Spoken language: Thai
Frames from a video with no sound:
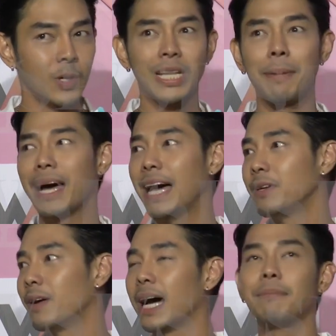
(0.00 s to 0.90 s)
โอ้ตามคาดอ
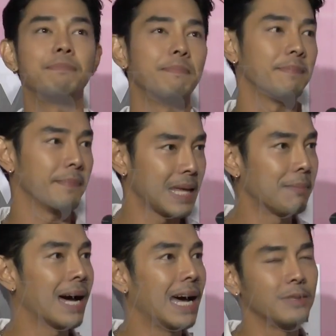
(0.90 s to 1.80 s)
ยู่แล้วครับตา
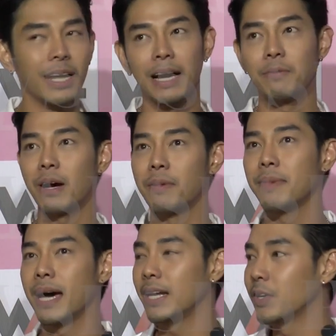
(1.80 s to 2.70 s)
มคาดอยู่แล้วครับว่าเขา
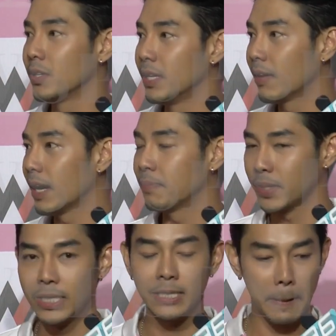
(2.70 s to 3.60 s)
ไม่มาแน่นอนอยู่แล้วครับ
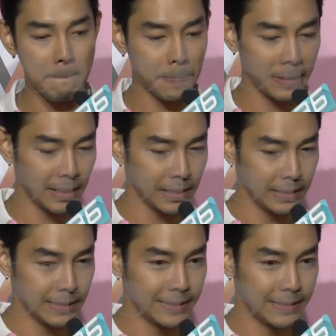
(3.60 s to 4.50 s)
ตอนนี้เก่อน
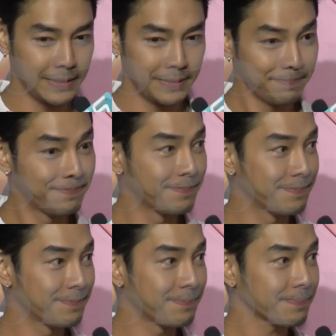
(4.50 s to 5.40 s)
ที่เราเราจะไปลุย
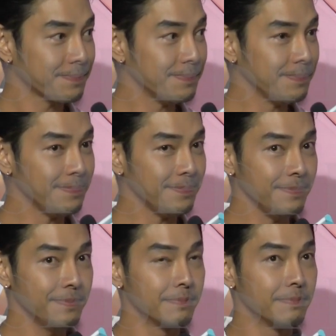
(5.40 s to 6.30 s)
การนัดแนะก่อนหรือเป
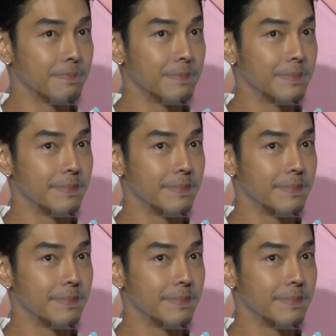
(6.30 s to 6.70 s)
ล่าได้มี